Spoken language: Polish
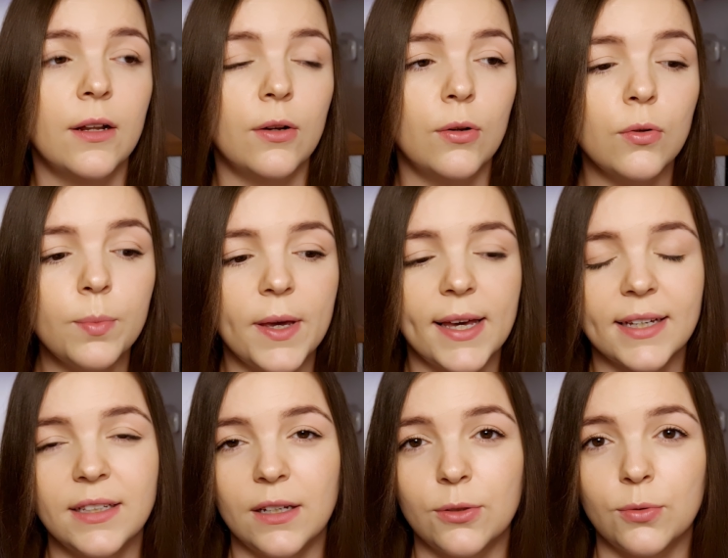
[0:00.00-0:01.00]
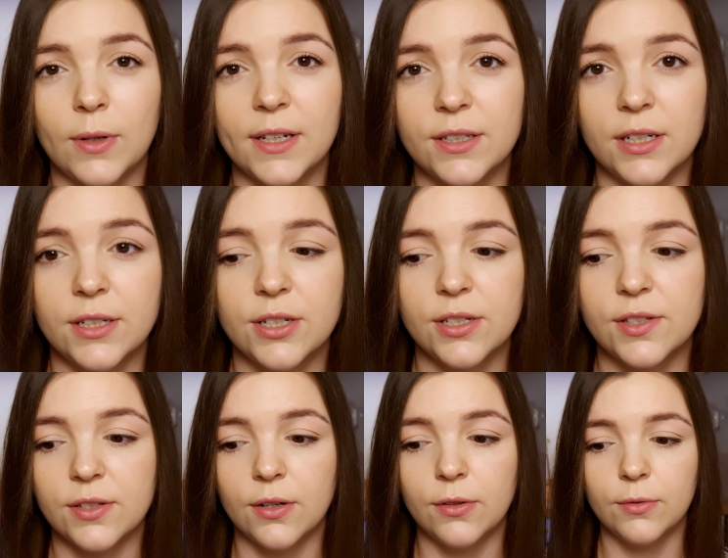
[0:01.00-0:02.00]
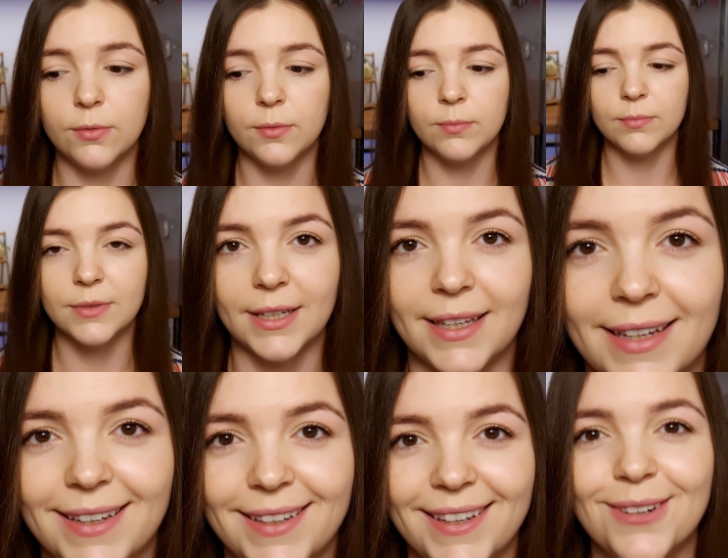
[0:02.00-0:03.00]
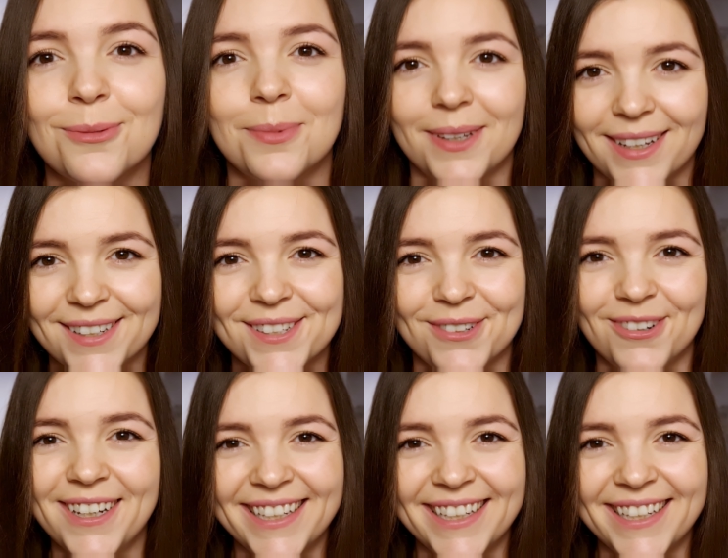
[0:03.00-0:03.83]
Lubię, jak niektóre rzeczy są tak, jak ja lubię, jak są.